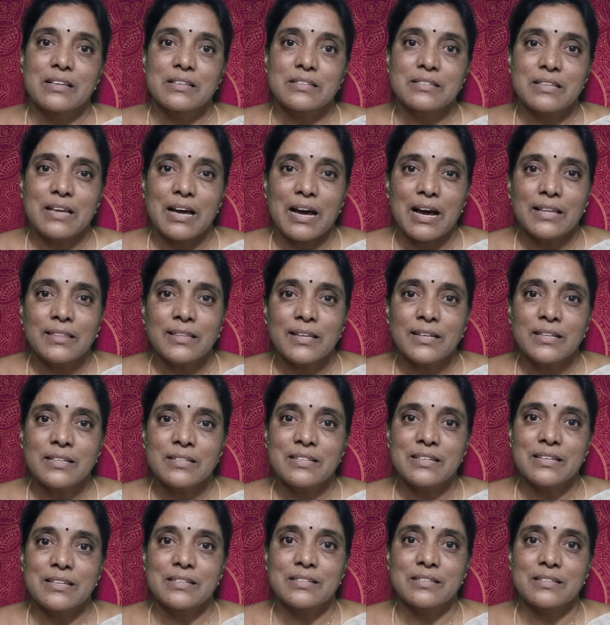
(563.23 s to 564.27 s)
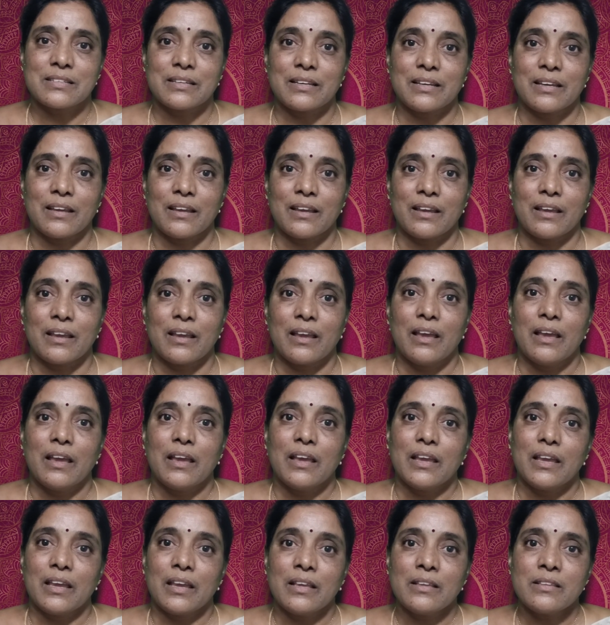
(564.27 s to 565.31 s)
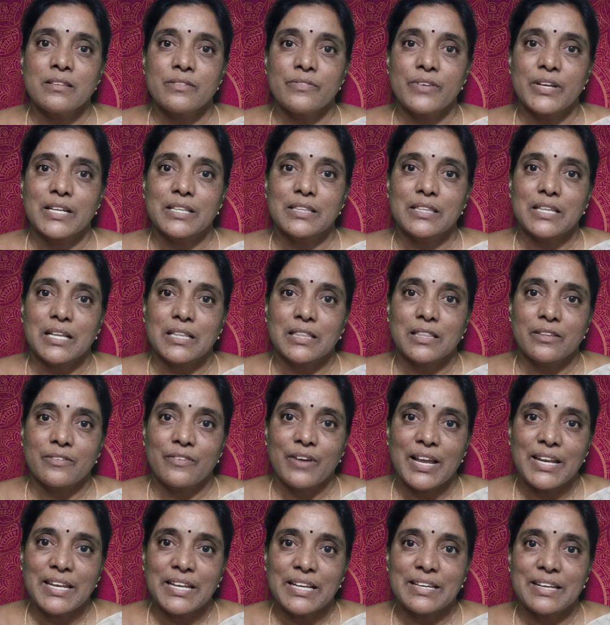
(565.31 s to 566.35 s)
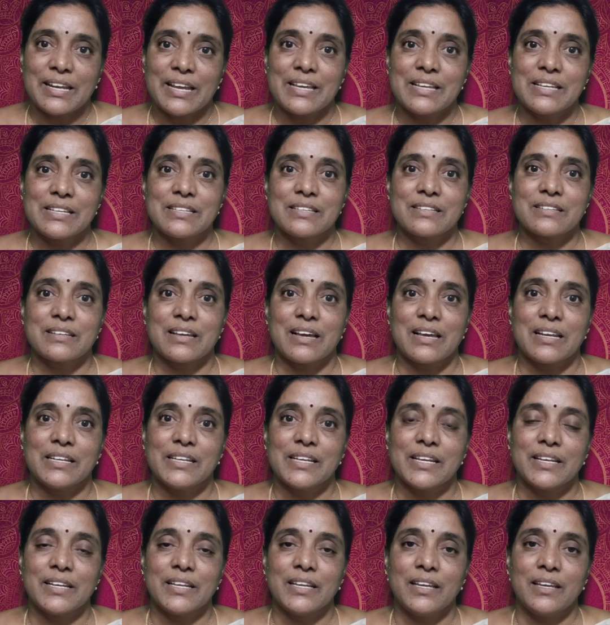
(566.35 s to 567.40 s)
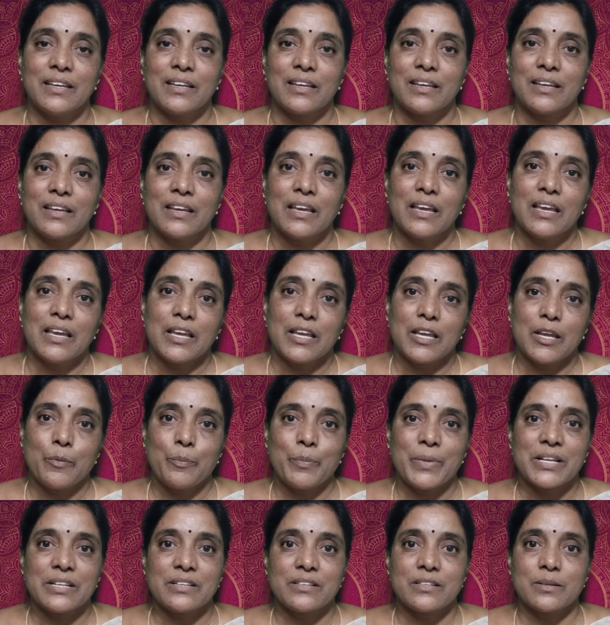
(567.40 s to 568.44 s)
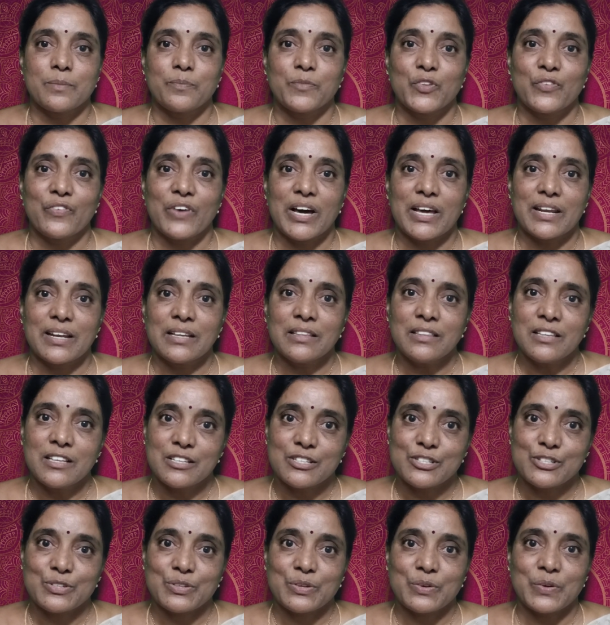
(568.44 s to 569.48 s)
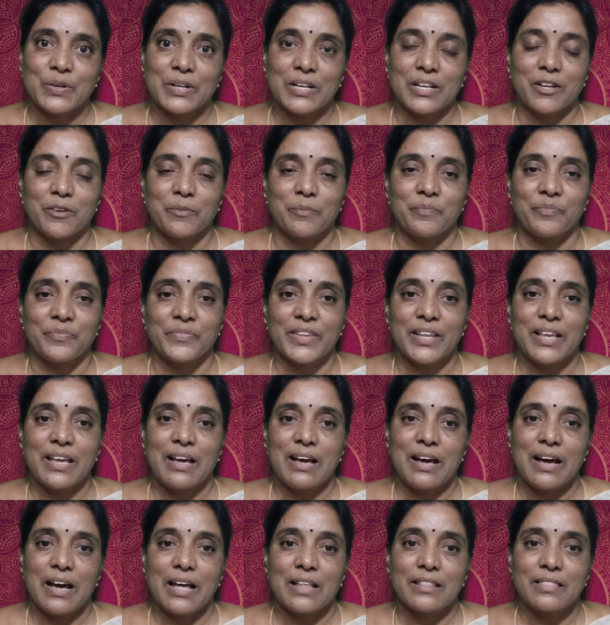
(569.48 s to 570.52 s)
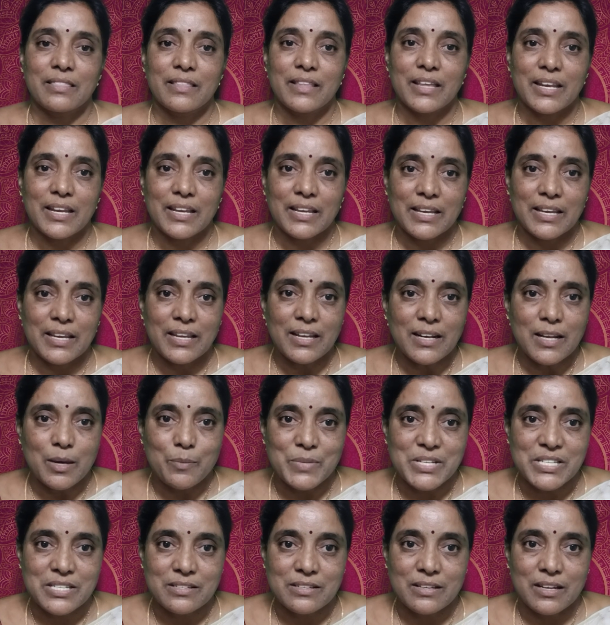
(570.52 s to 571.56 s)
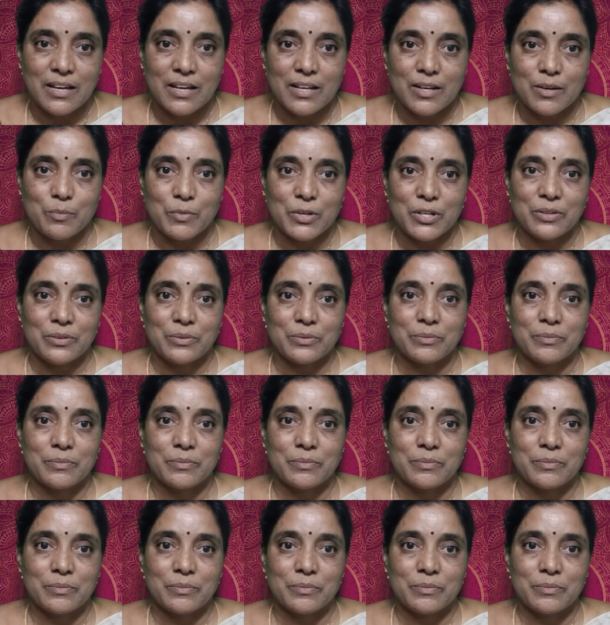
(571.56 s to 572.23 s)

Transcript: సాధన చేసి ఈశ్వర తత్వాన్ని గ్రహించాలి అని ఈ పద్యం ద్వారా తెలుసుకున్నాం అందరికీ నమస్కారములు